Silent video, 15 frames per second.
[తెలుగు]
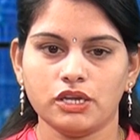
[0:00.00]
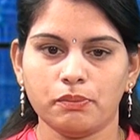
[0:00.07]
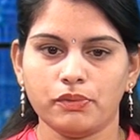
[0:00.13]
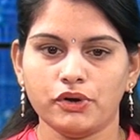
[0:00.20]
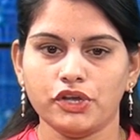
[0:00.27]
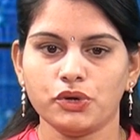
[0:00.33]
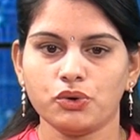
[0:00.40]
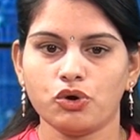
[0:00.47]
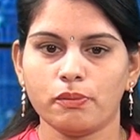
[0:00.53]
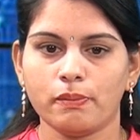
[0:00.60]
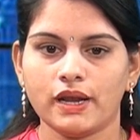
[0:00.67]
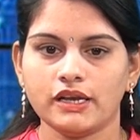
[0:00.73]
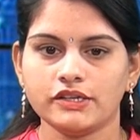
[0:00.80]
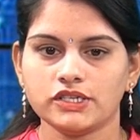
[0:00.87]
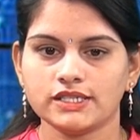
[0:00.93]
ఇప్పుడు ఇంకో
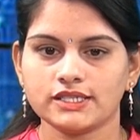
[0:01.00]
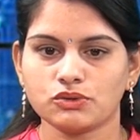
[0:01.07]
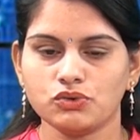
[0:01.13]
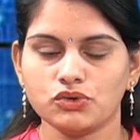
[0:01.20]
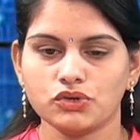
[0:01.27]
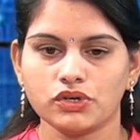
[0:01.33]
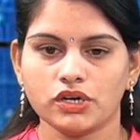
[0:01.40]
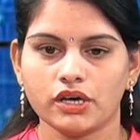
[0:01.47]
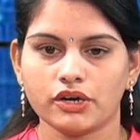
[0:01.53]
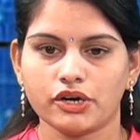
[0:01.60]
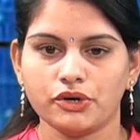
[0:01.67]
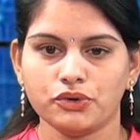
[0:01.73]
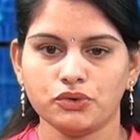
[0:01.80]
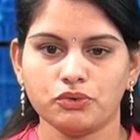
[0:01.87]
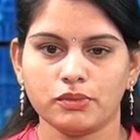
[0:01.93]
పెళ్లి
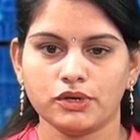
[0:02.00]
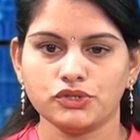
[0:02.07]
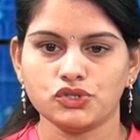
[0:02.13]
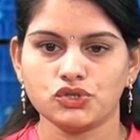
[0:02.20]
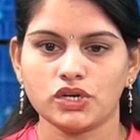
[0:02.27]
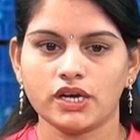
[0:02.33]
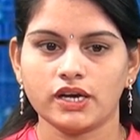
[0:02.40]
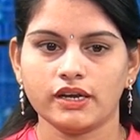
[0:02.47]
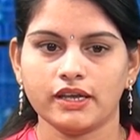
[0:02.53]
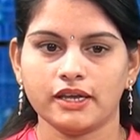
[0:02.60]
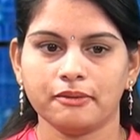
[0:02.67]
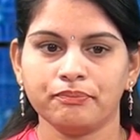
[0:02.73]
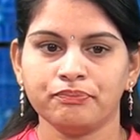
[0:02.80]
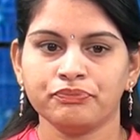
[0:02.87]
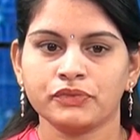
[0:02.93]
చేసుకుంటున్నారంటూ మంజుల అనే
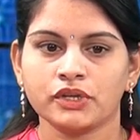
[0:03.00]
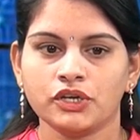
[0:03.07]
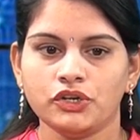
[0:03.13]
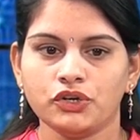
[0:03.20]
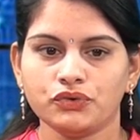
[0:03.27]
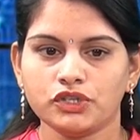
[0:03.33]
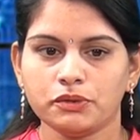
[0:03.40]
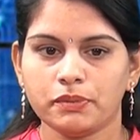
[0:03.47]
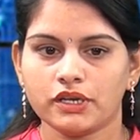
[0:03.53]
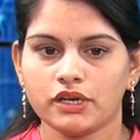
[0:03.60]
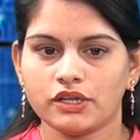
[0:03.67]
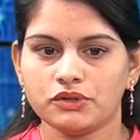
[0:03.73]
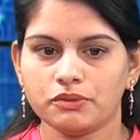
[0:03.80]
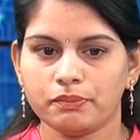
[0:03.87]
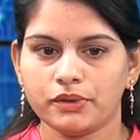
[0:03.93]
యువతి
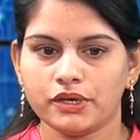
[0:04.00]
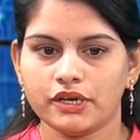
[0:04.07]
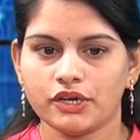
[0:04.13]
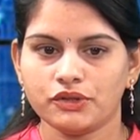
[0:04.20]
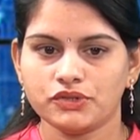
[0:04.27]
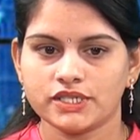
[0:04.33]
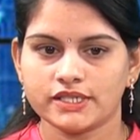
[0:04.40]
ఫిర్యాదు ఫిర్యాదు